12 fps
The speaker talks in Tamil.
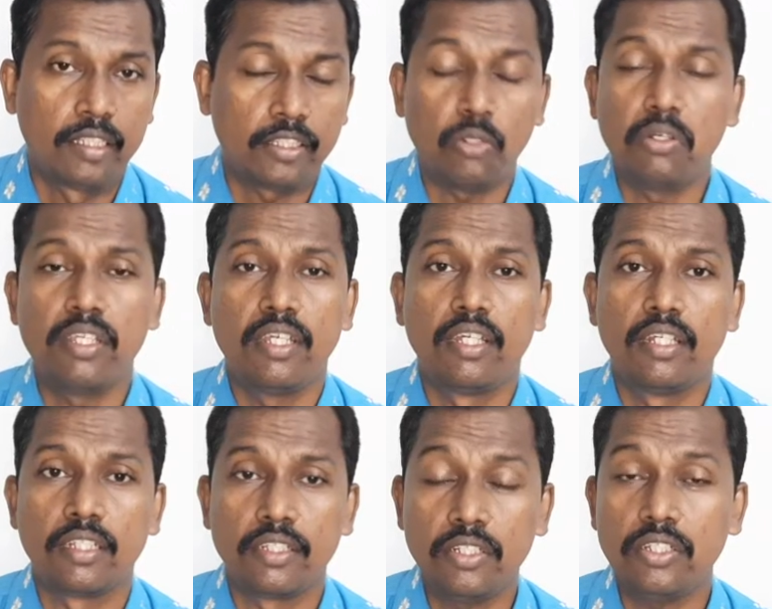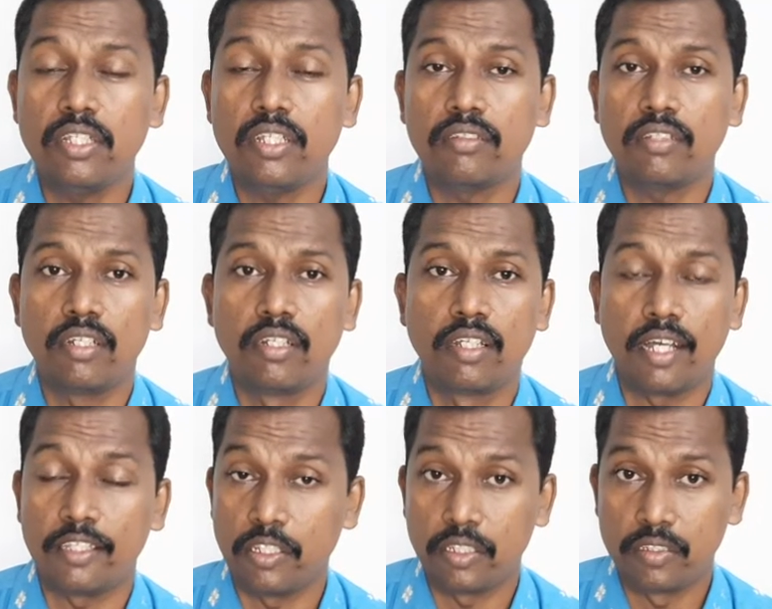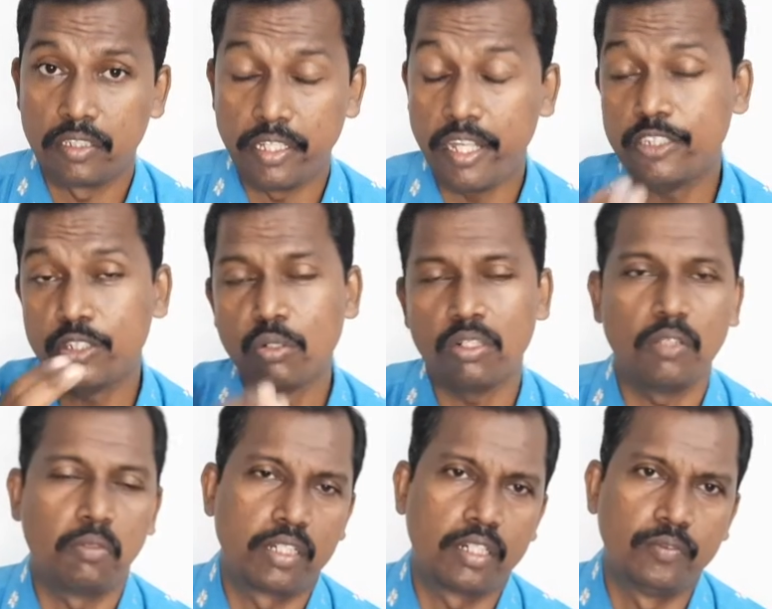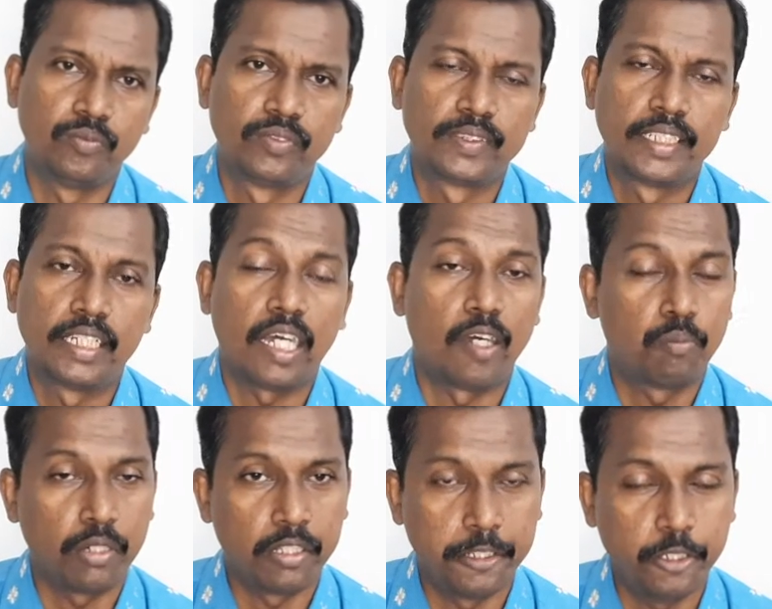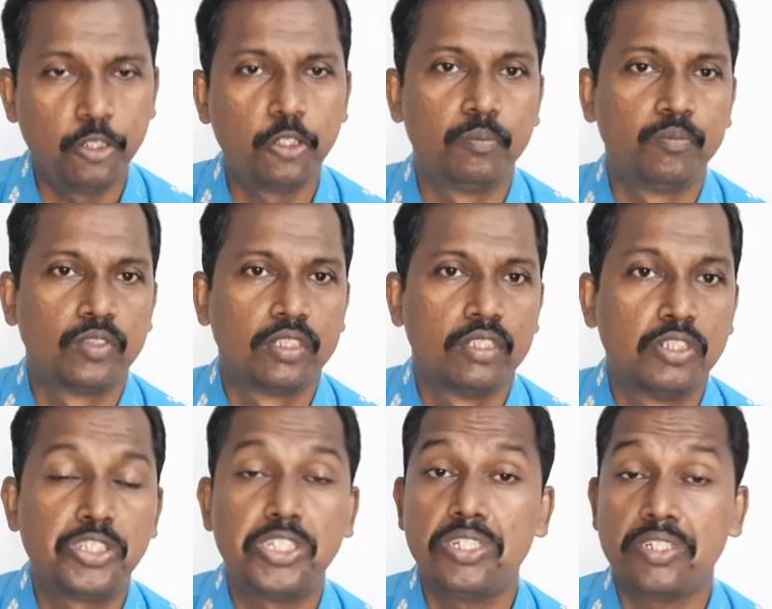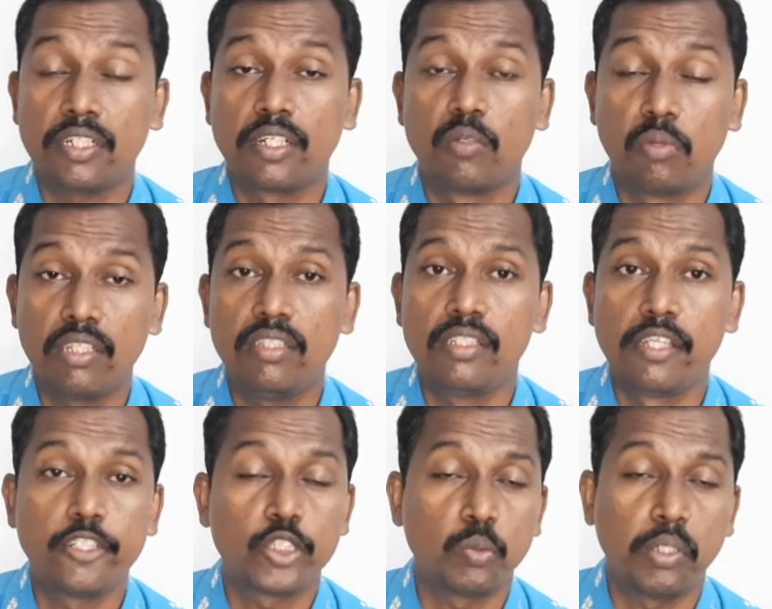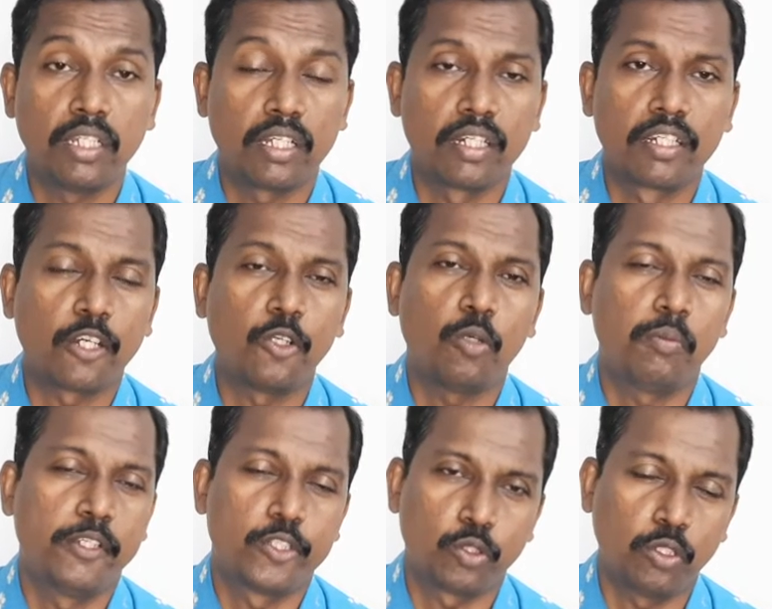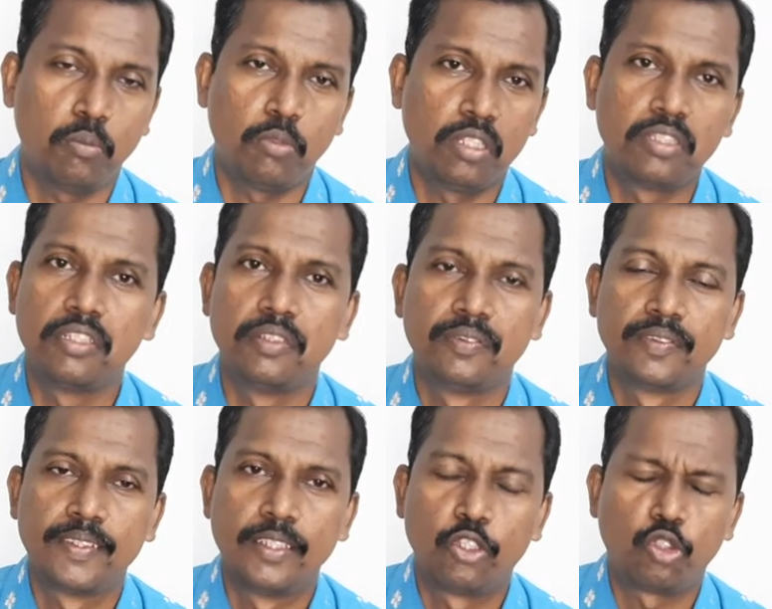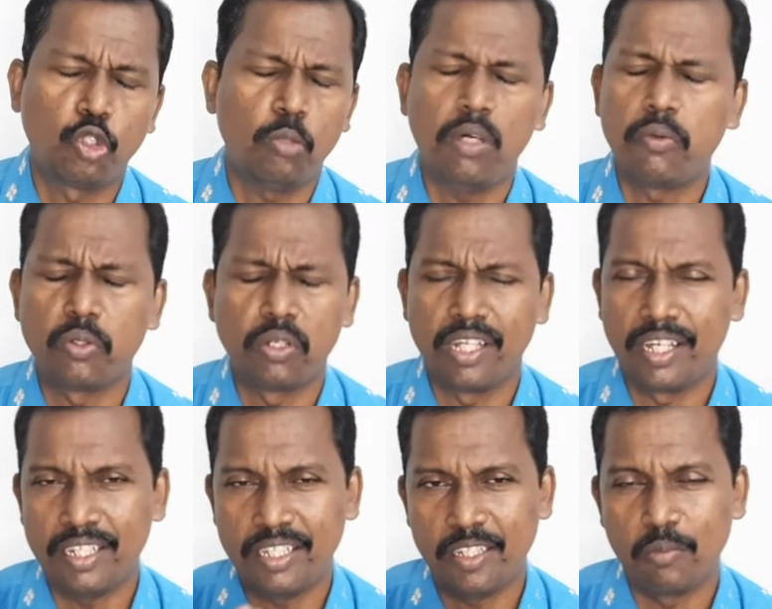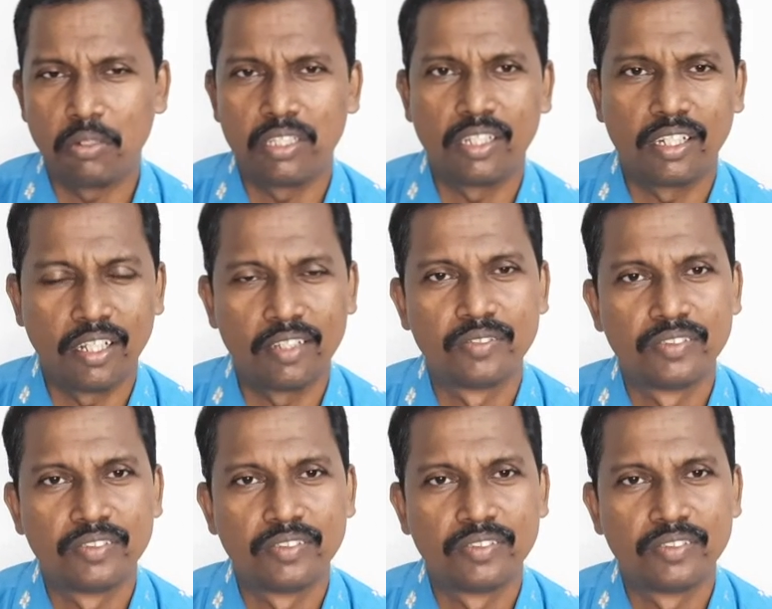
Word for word: தன்னுடைய இருதயத்தில் அதை ஏற்றுக்கொண்டவர்கள் அப்படி இருந்தும் ஷீஷர்கள் வந்து இயேசுவை நாங்கள் கண்டோம் என்று சொல்லும் பொழுது தோமாவினுடைய அறிக்கையை பார்த்தீங்களா